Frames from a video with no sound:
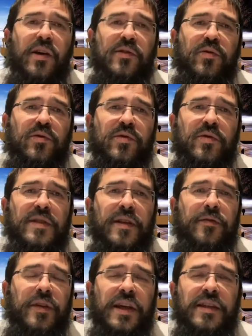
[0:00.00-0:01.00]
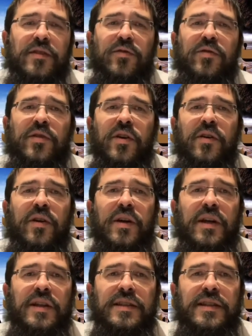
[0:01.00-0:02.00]
toutes nos affaires étaient dedans,
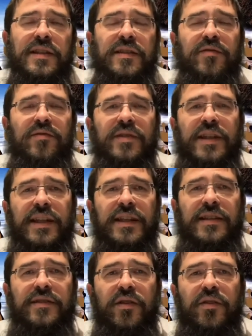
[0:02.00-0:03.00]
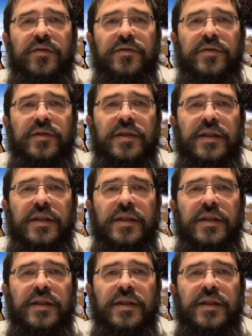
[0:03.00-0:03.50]
c'est une catastrophe.